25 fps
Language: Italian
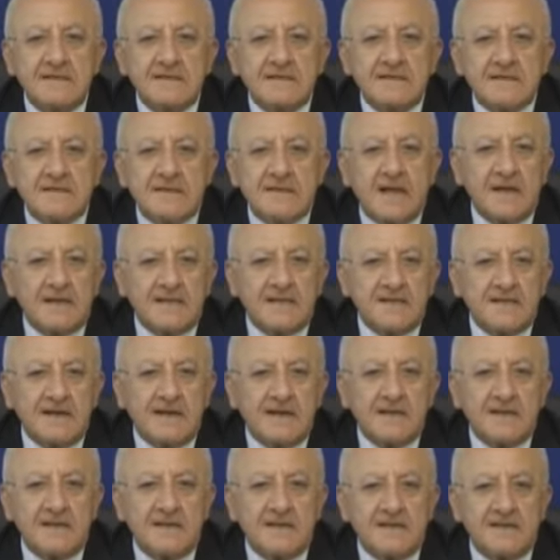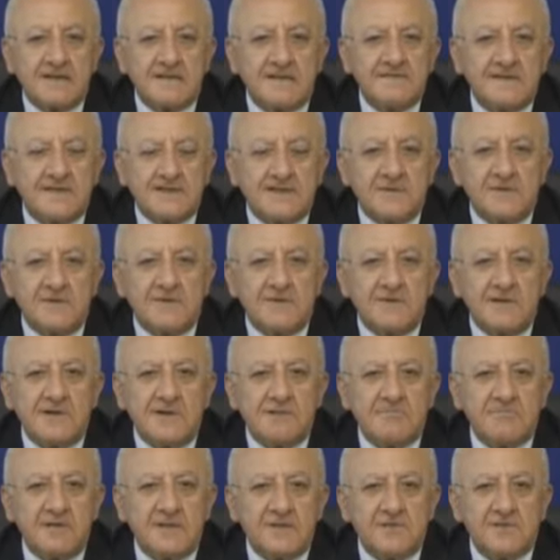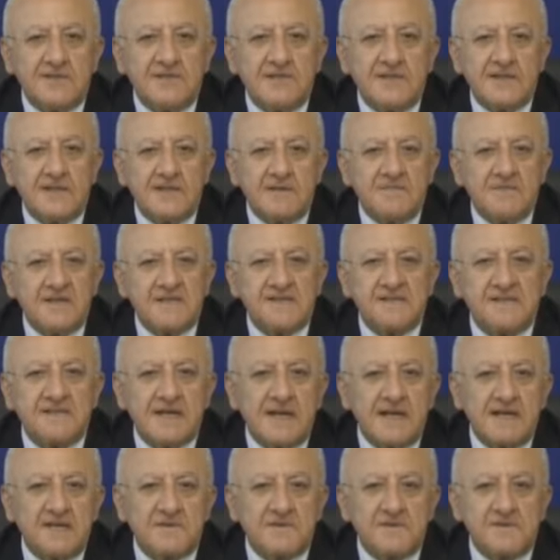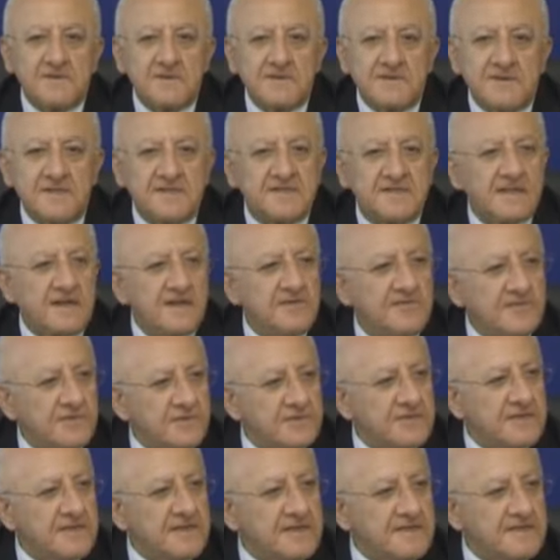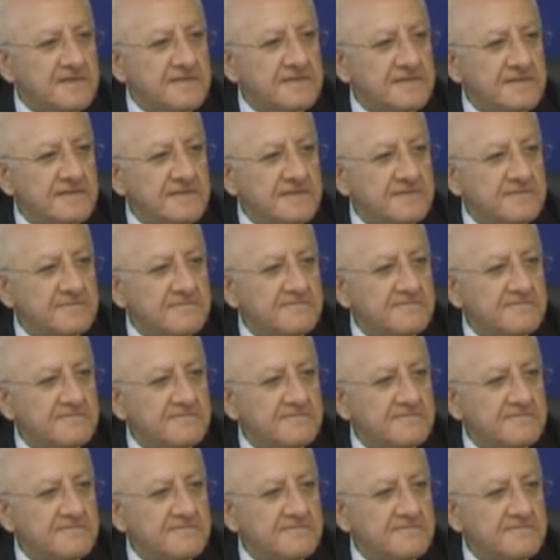Dall'Italia arrivano a Bruxelles messaggi di strafottenza,